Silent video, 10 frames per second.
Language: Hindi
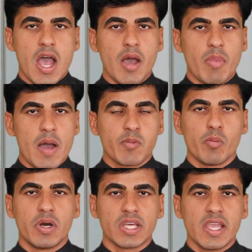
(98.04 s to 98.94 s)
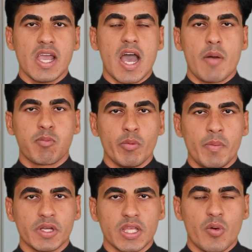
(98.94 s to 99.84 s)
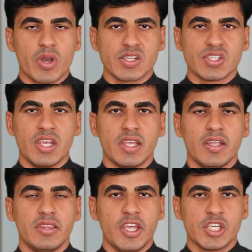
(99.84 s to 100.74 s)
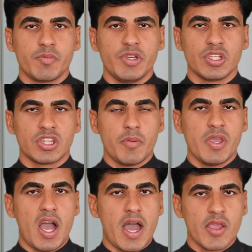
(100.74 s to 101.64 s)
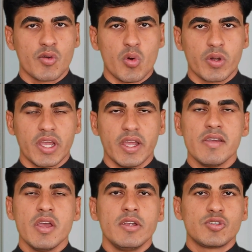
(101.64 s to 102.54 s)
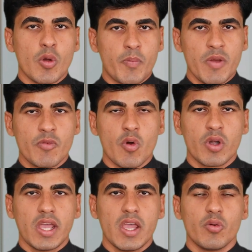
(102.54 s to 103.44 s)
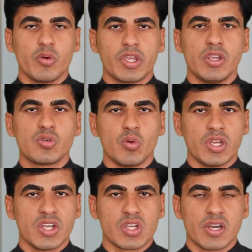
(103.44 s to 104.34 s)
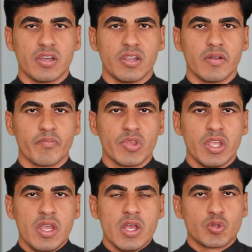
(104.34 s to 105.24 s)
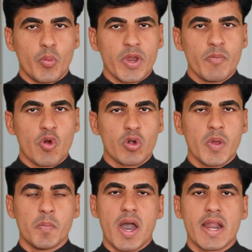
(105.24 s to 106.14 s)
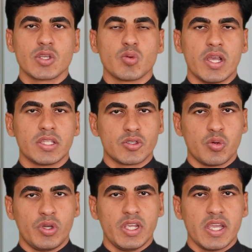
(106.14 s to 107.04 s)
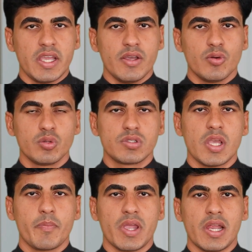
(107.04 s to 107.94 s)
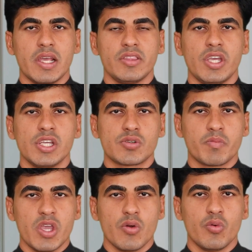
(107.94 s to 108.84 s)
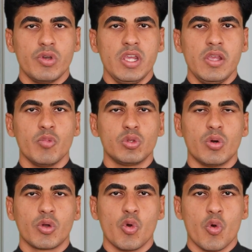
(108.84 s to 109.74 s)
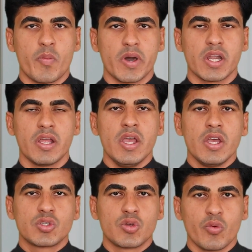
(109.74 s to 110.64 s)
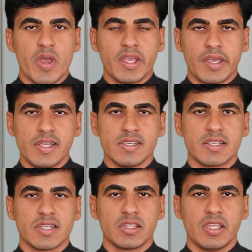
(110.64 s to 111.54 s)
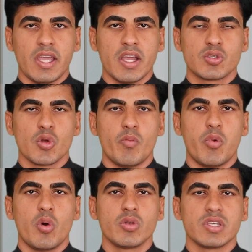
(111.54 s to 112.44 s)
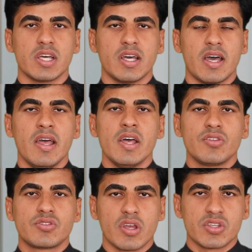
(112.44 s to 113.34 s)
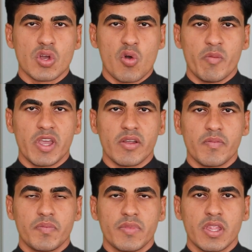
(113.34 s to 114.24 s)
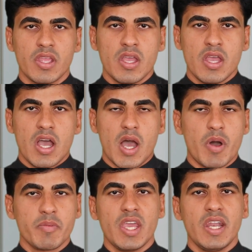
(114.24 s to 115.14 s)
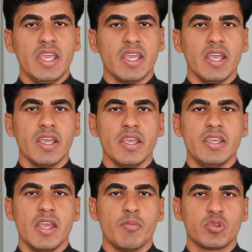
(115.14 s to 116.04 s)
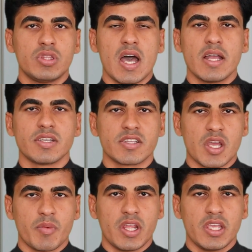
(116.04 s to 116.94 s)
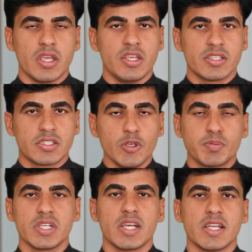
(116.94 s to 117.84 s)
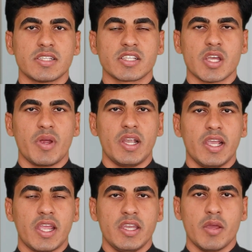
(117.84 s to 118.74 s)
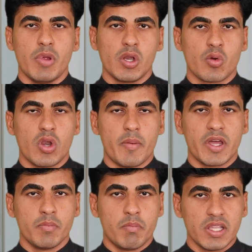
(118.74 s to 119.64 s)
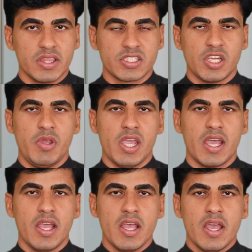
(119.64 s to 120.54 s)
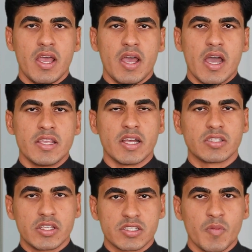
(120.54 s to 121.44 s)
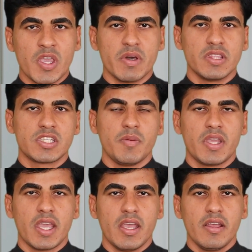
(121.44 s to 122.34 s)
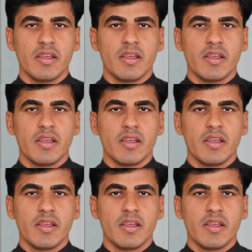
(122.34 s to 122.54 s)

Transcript: अब आपको बताएं आपको भी पता होना चाहिए कि देश में जितने भी हाई कोर्ट है सुप्रीम कोर्ट है उनकी छुट्टियां चल रही है सुप्रीम कोर्ट में 12 जुलाई तक छुट्टियां हैं उससे पहले देश में उन्हीं मुद्दों के ऊपर सुनवाई की जा सकती है जो बहुत ज़्यादा चर्चाओं में है अब हम ये नहीं कहेंगे कि ये मुद्दा चर्चा में नहीं है ये सबसे ज़्यादा चर्चा में लेकिन ये बिल्कुल हमारी बदनसीबी है या सिस्टम की बदनसीबी कहें